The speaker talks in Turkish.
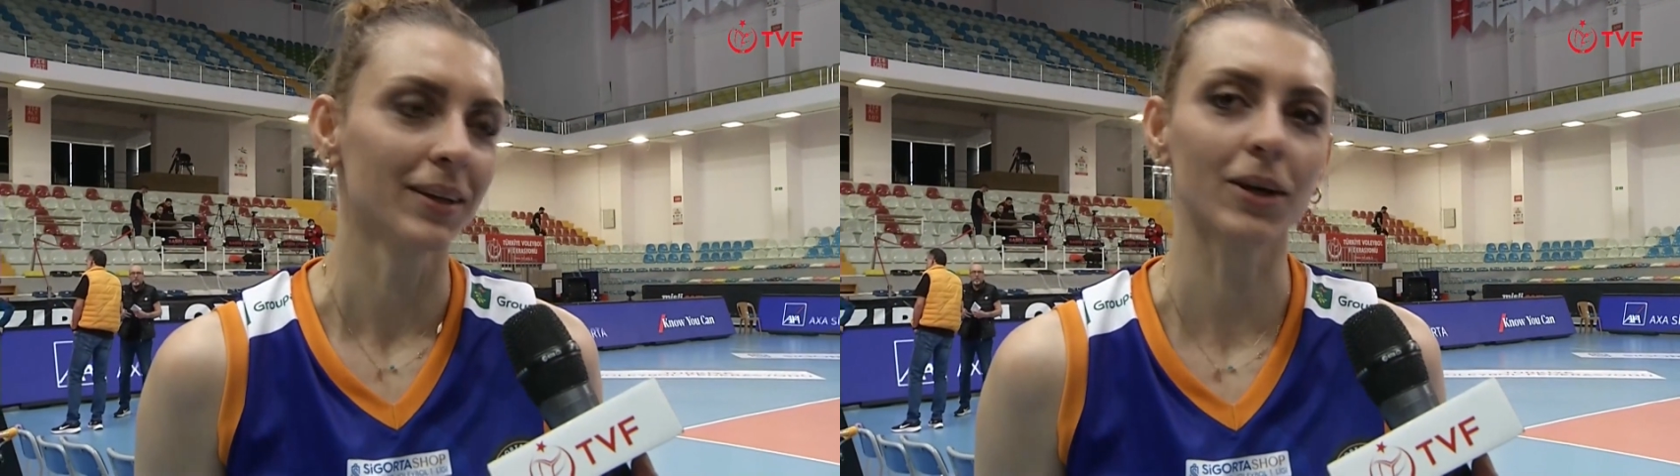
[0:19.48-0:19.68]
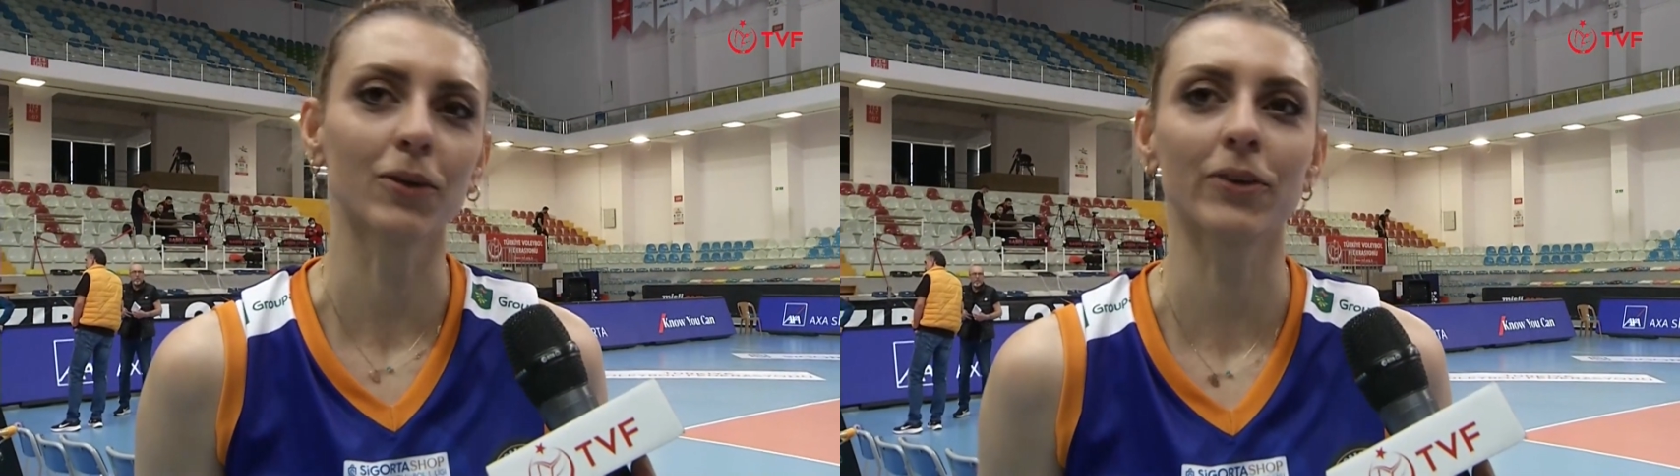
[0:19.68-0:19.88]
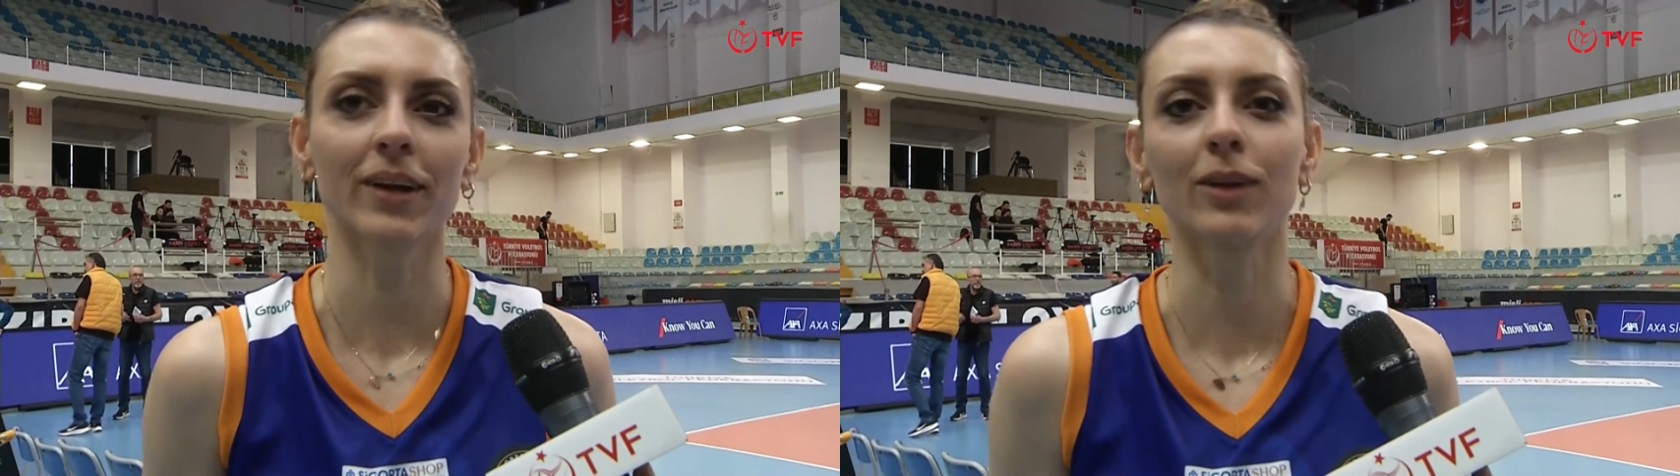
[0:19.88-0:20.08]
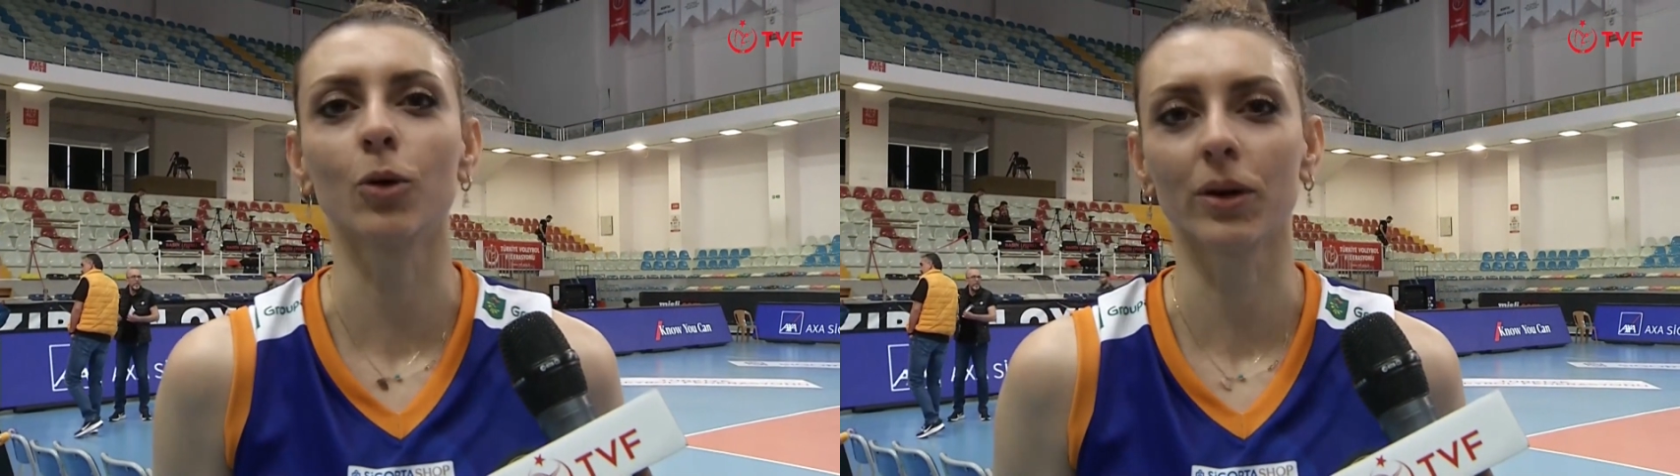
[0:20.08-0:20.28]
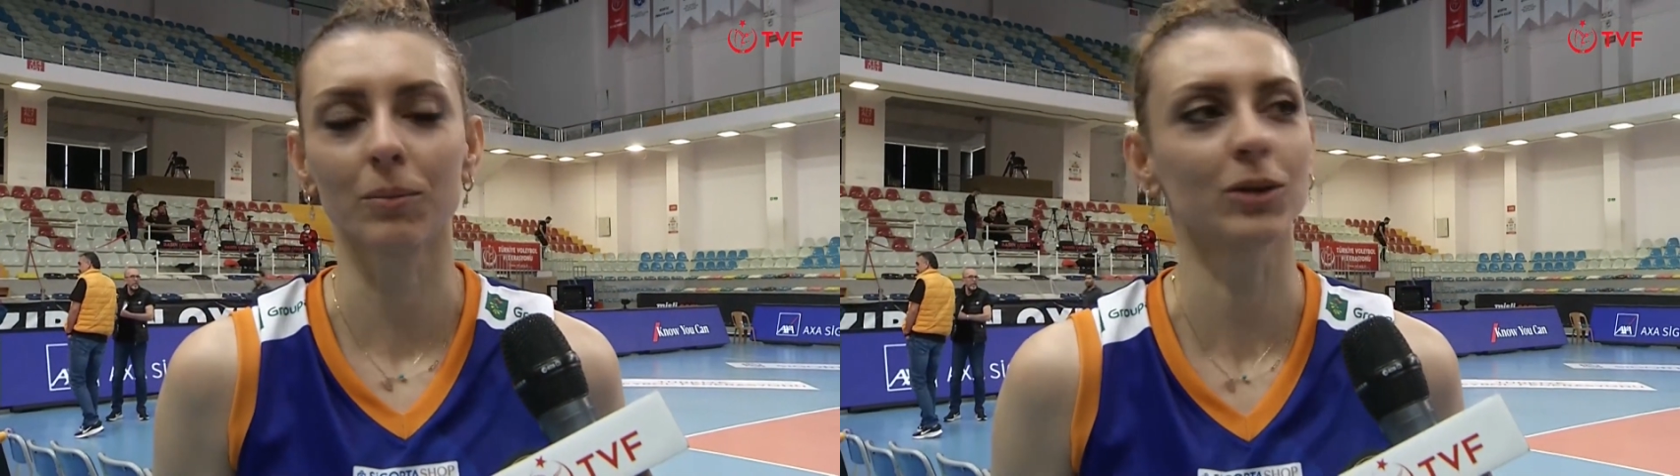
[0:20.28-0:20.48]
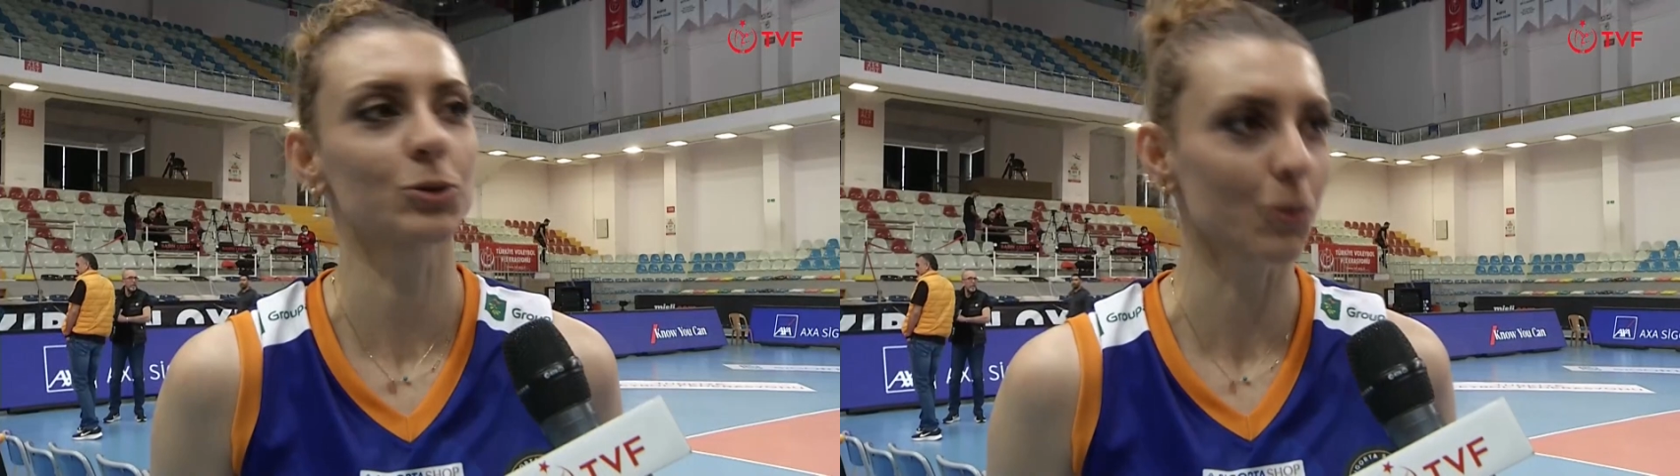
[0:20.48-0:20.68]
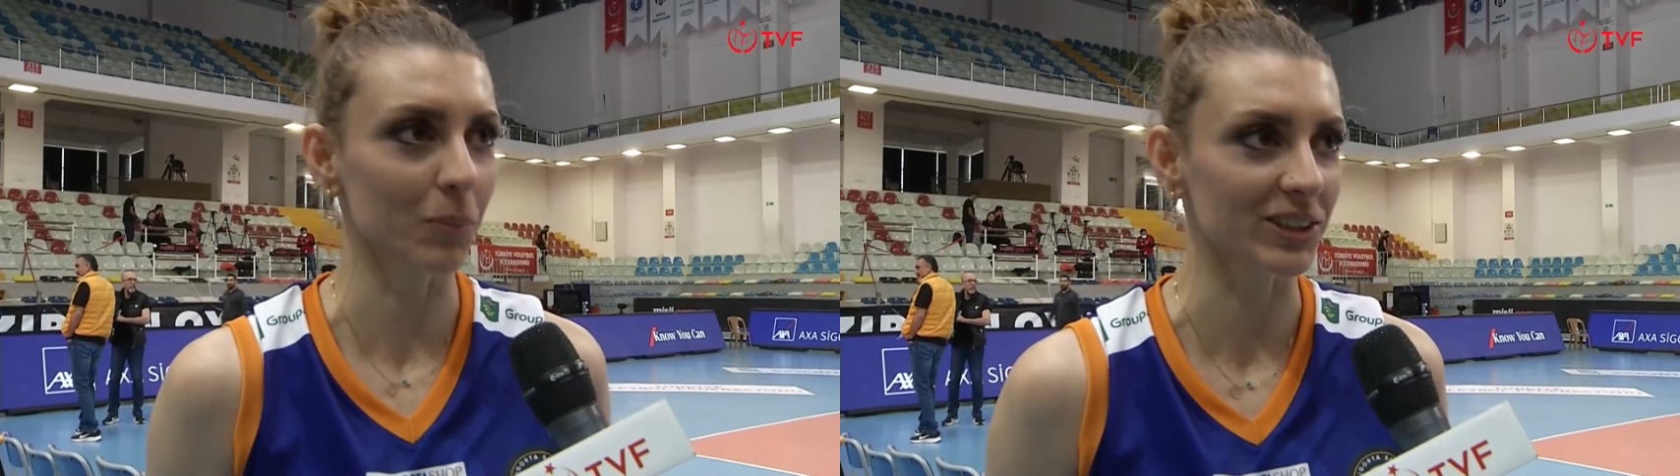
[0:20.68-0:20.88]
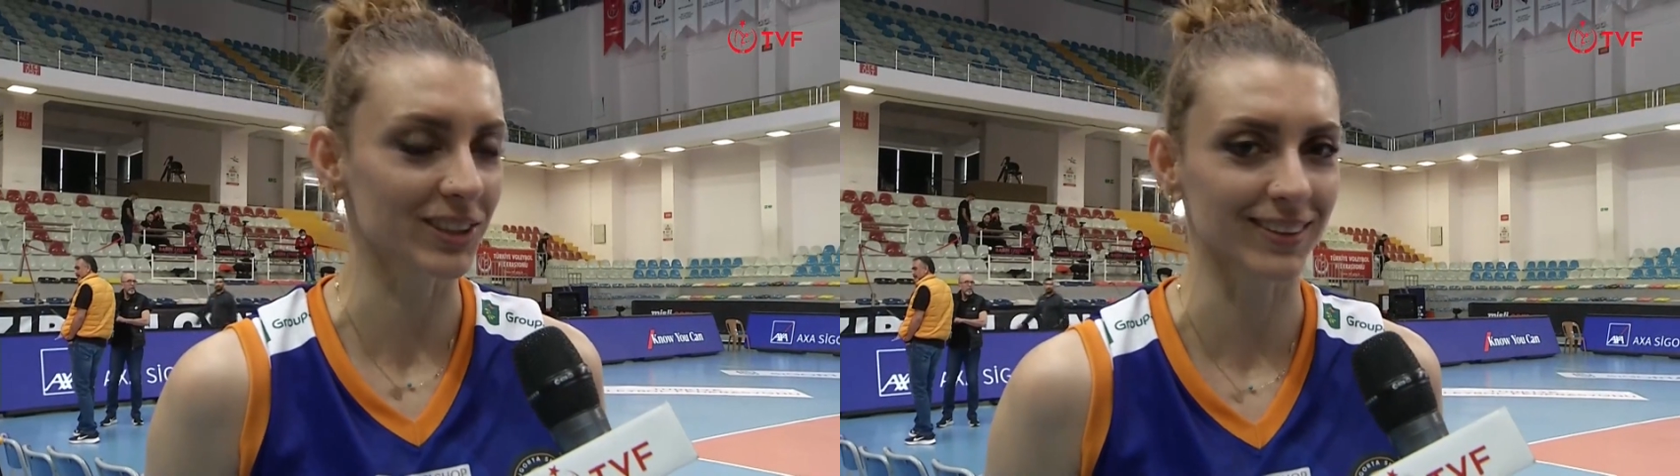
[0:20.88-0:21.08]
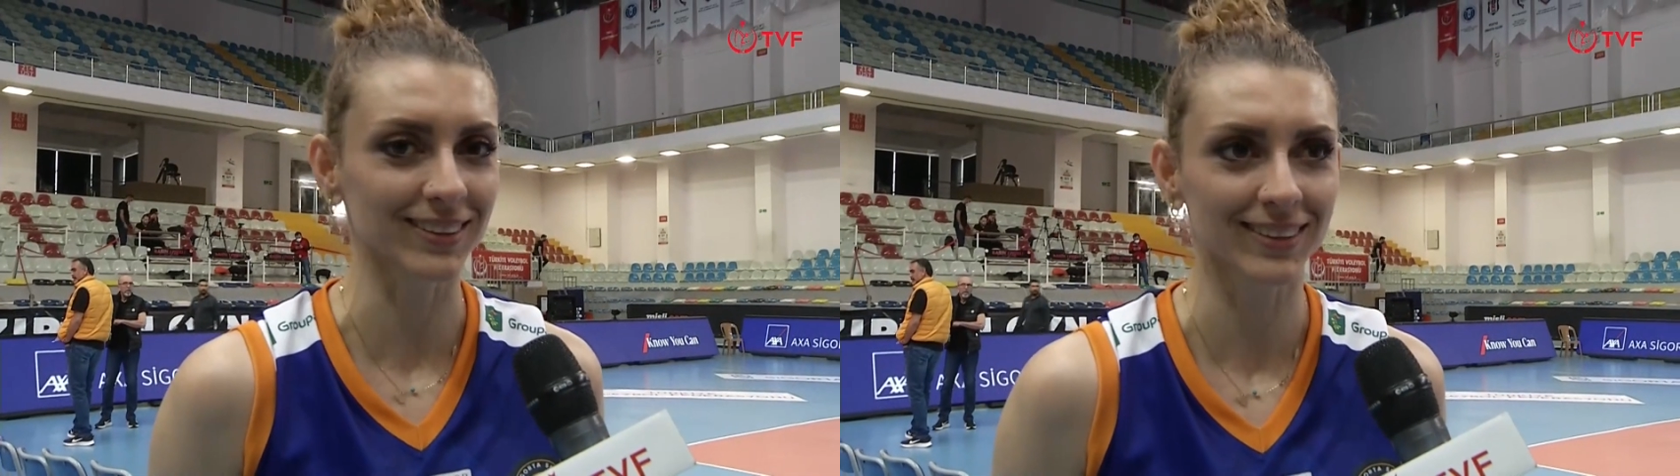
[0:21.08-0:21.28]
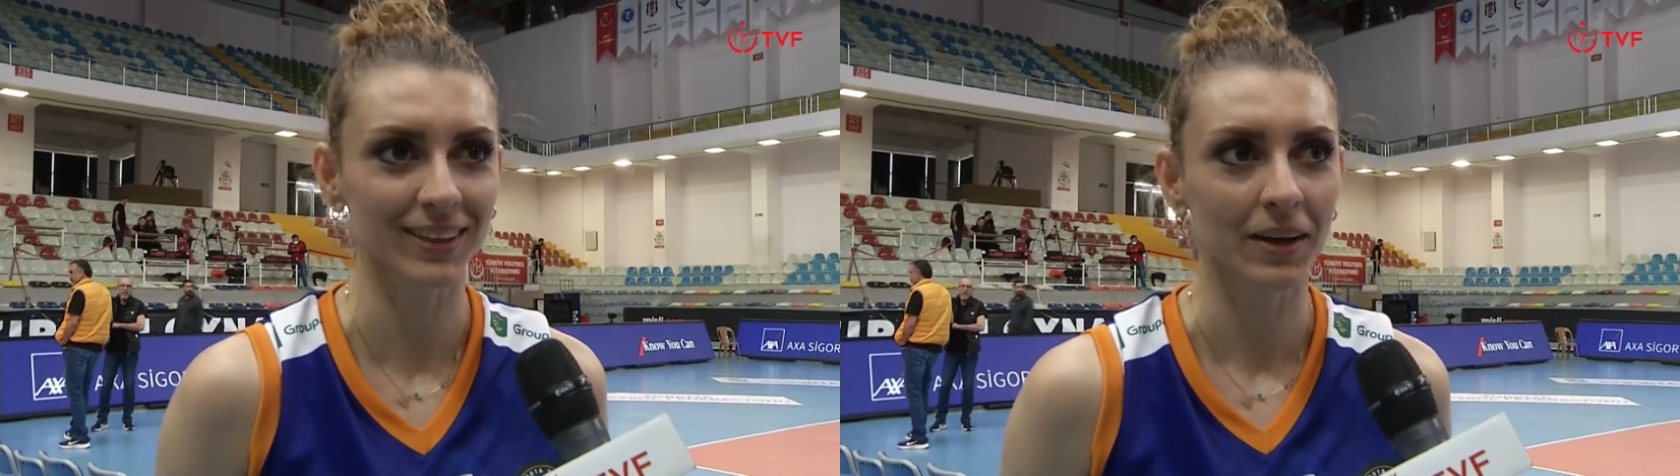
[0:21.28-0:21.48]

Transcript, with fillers: Yarı finalde oynamak çok başkadır.